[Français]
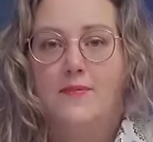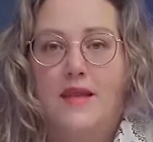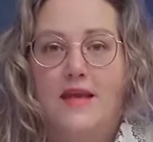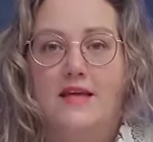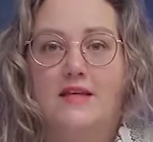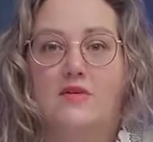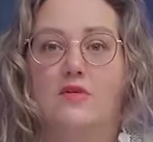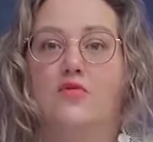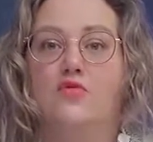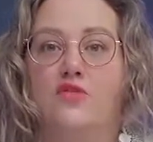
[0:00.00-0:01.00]
et
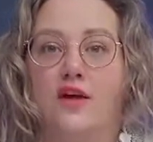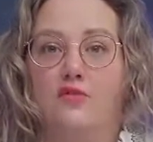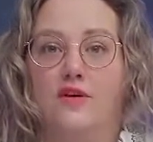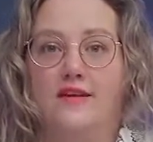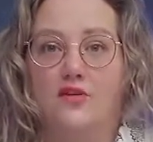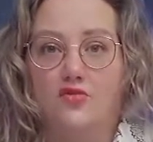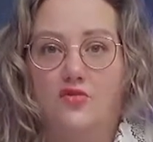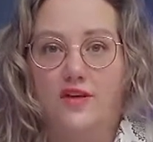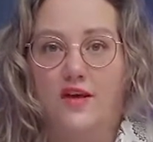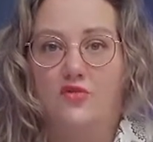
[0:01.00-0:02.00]
que nous avons été
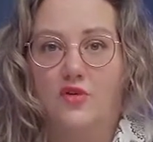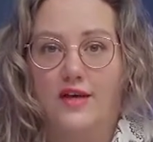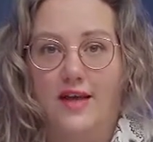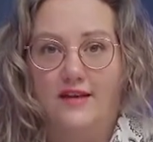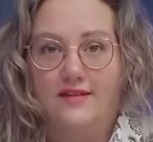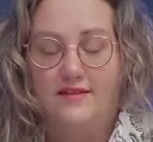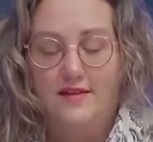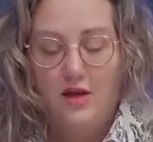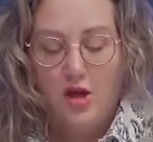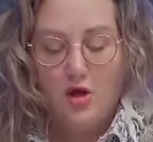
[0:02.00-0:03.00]
contraints de
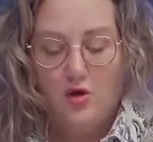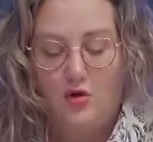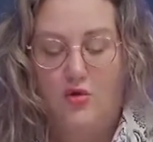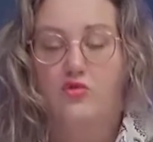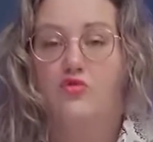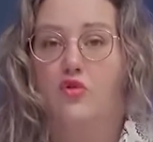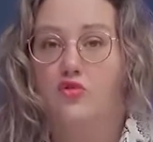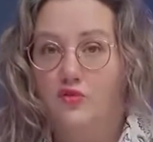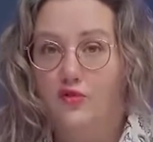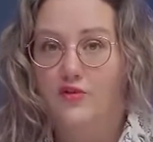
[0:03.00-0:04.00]
réaliser euh, sur
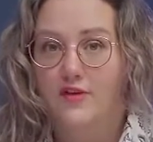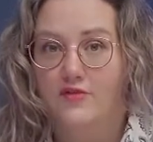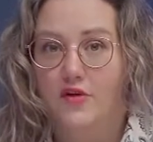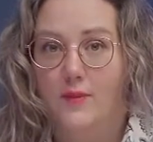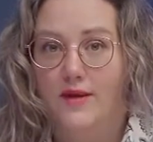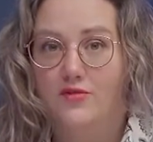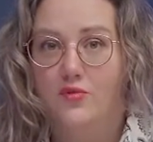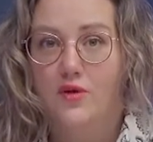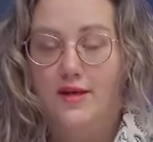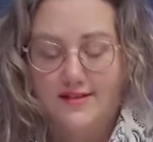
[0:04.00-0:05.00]
de fausses
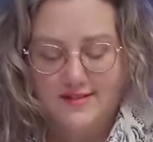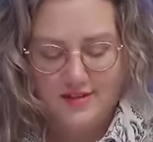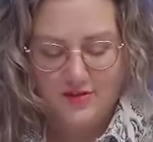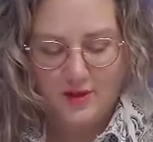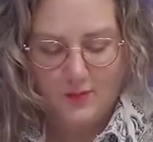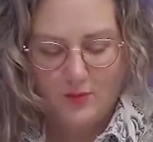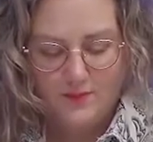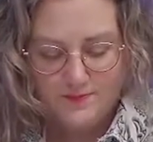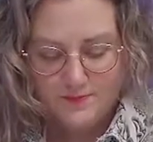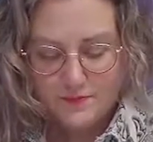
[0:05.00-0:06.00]
informations ces virements.
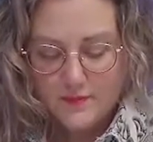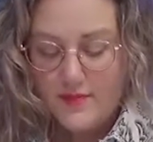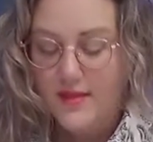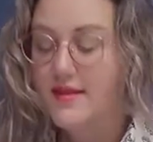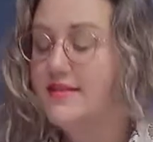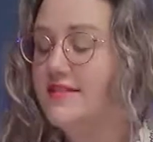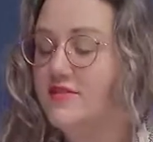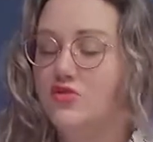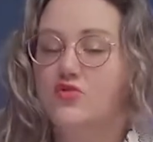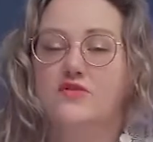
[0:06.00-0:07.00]
C'est
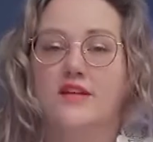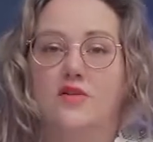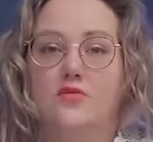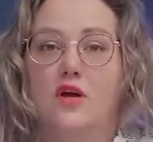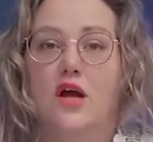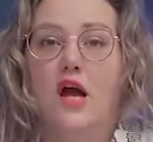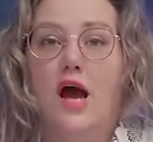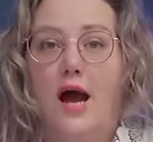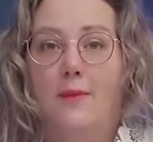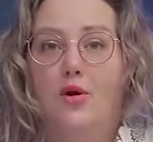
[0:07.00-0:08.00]
ce que nous allons
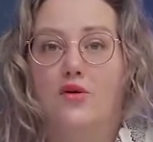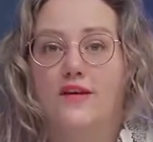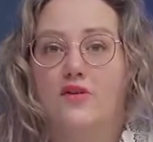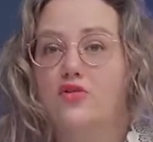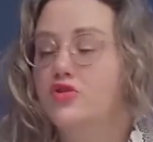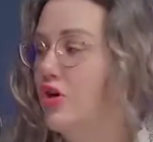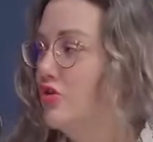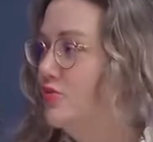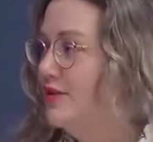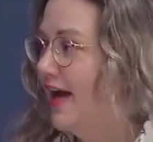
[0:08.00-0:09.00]
aborder
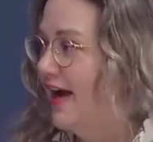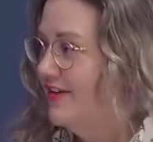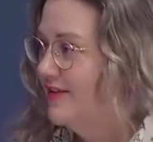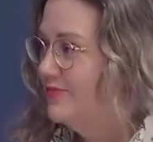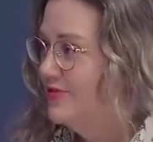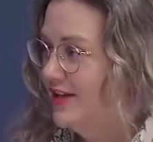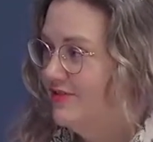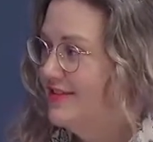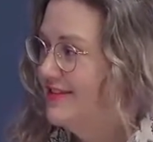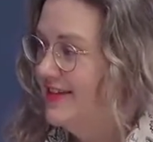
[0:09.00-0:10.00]
aujourd'hui avec mon
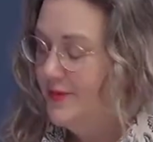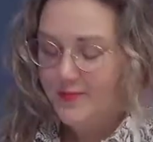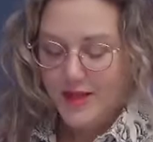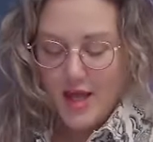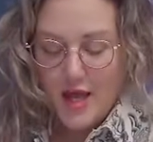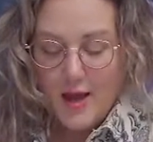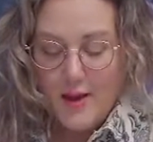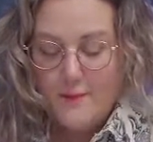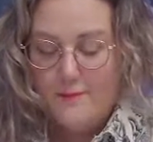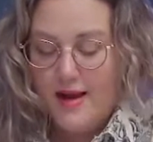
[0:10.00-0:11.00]
invité.
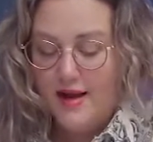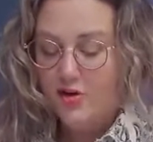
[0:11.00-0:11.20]
Marc